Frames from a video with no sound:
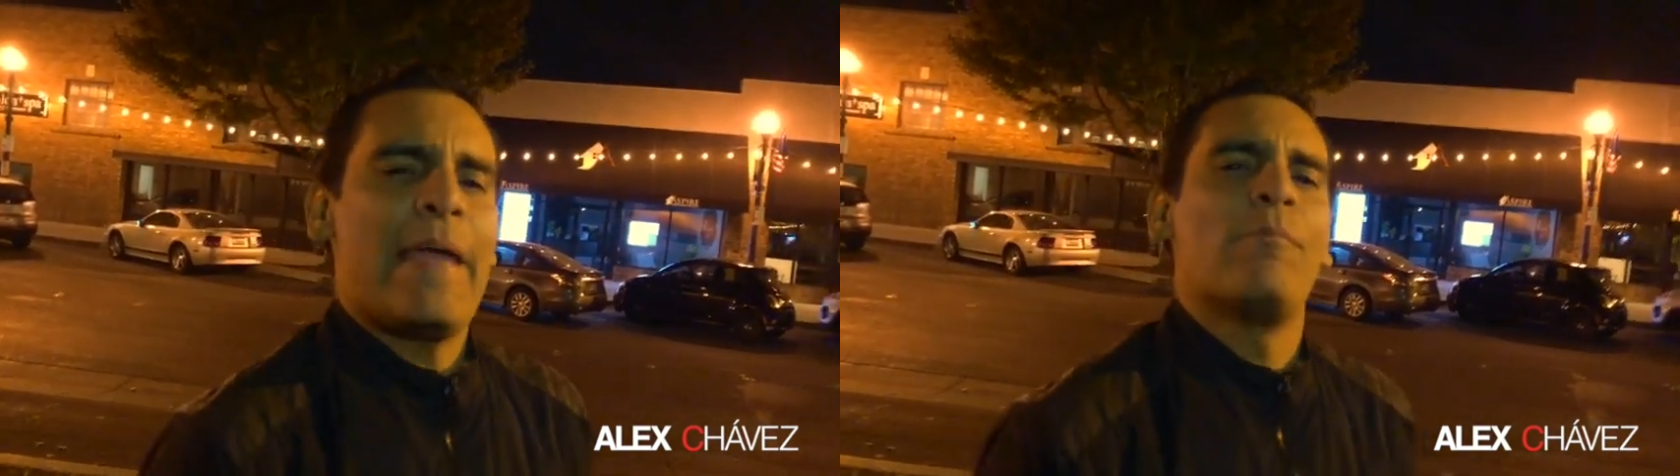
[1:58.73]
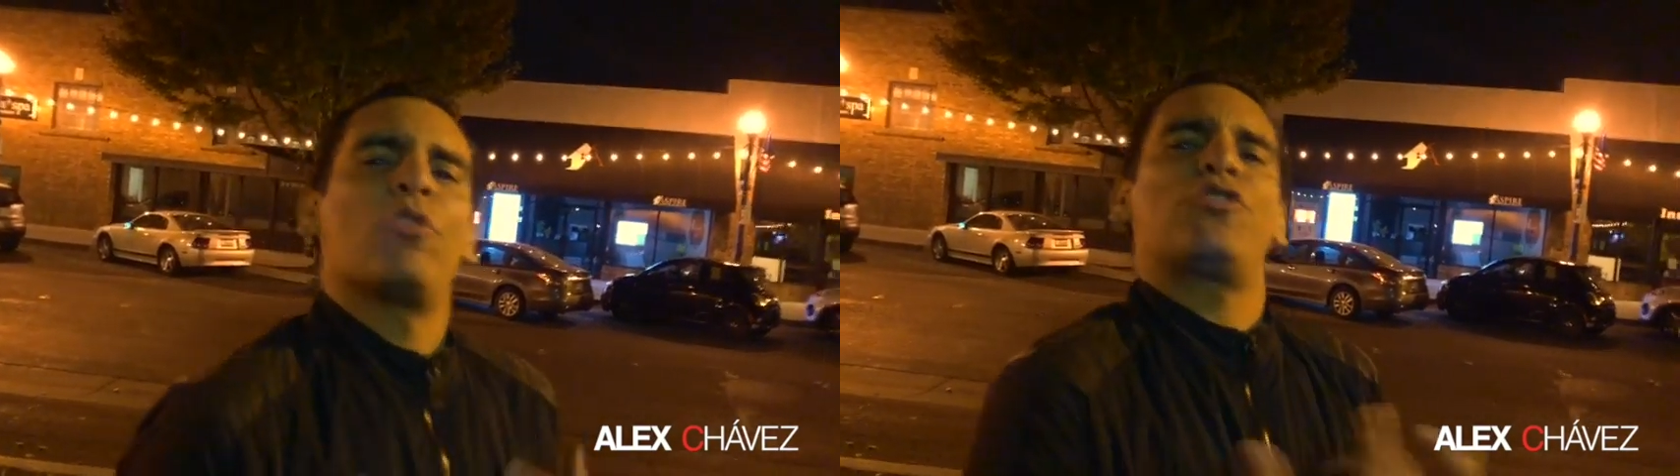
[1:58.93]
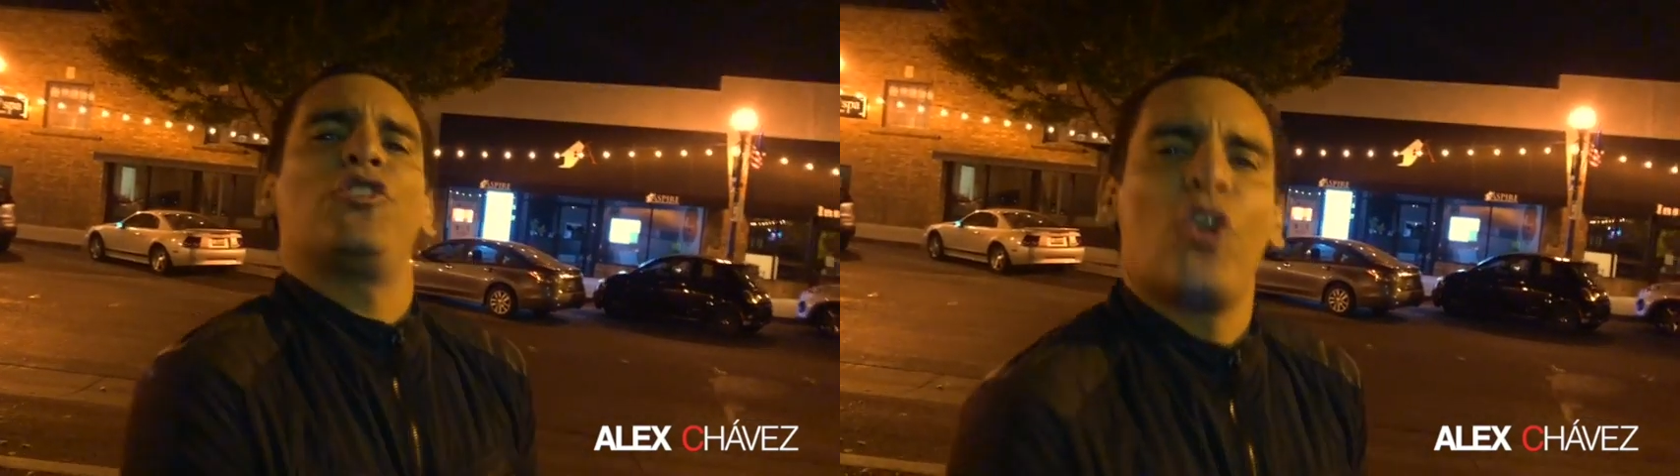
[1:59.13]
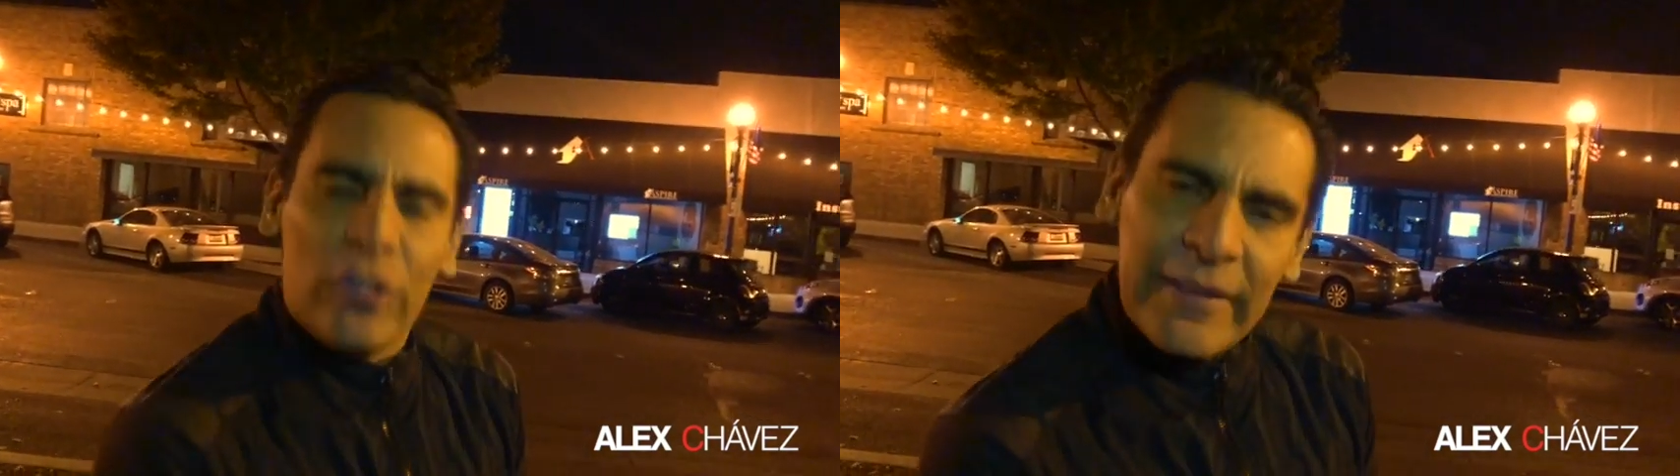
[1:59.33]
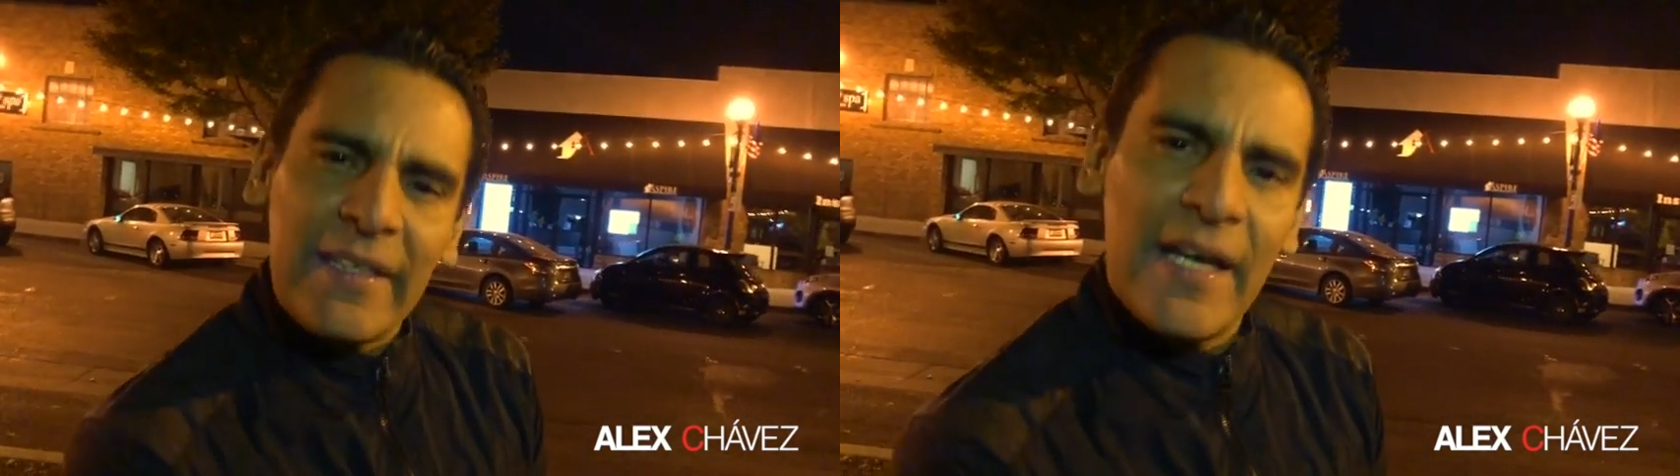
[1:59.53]

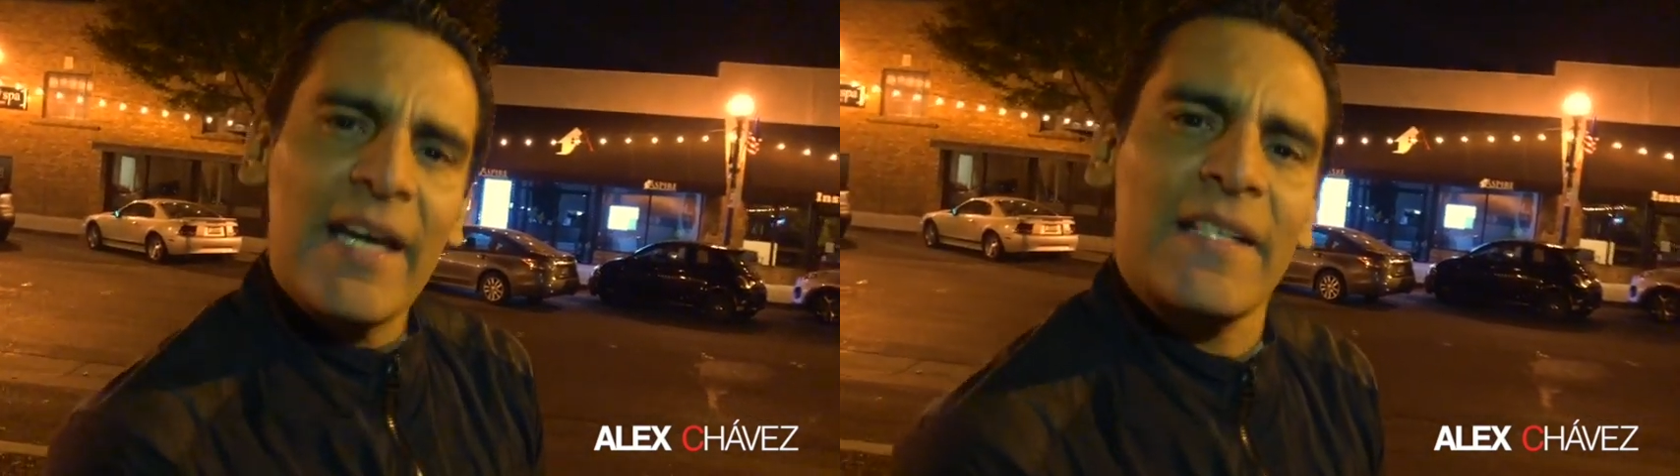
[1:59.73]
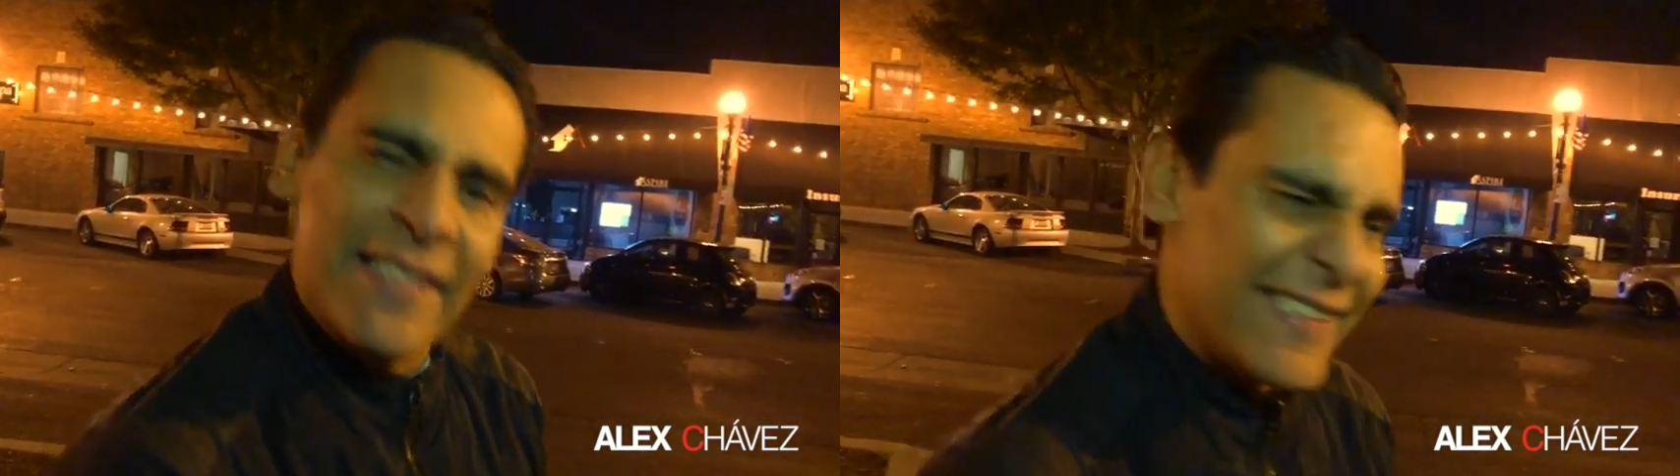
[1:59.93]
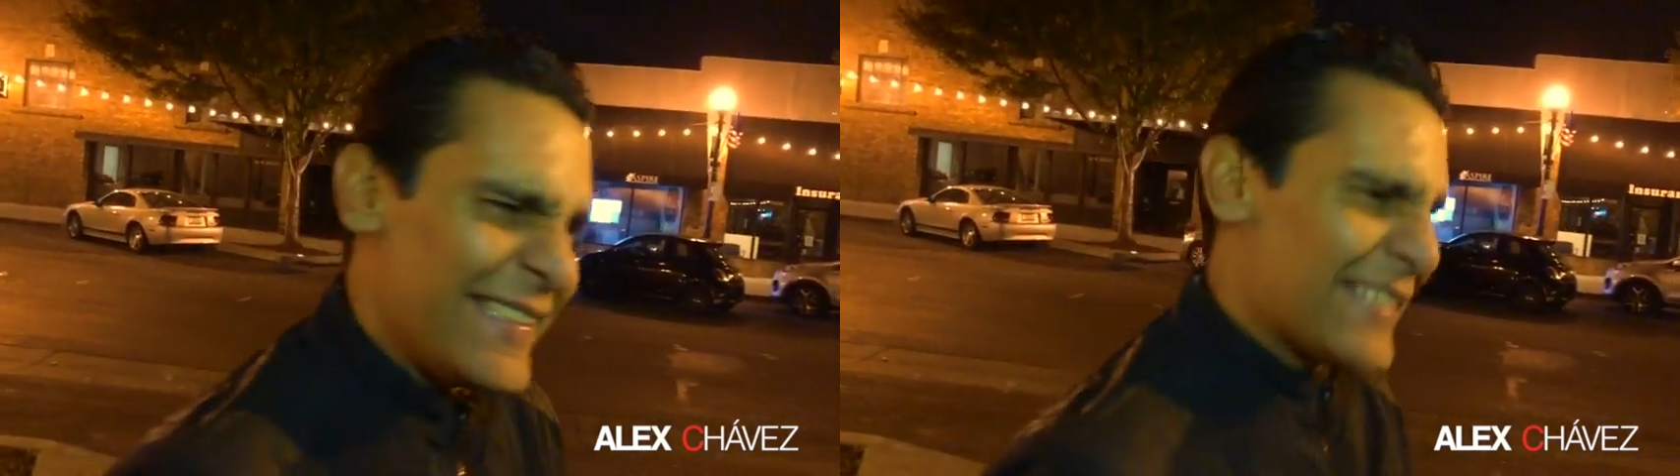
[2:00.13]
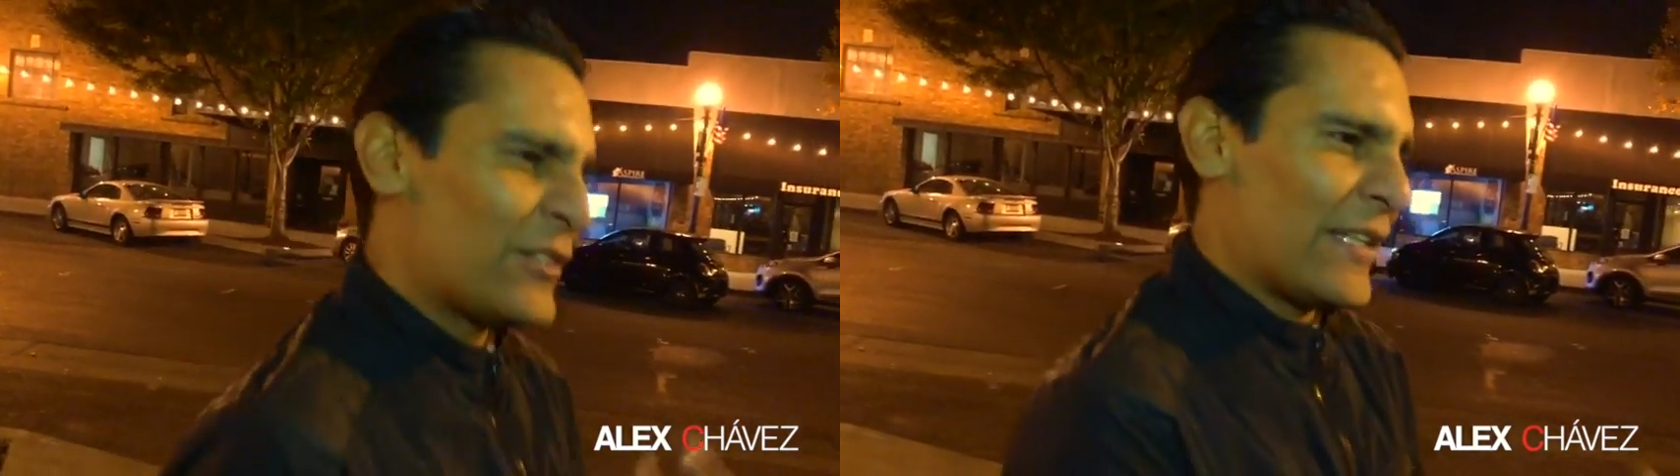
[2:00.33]
emoción de dar, sí, eso,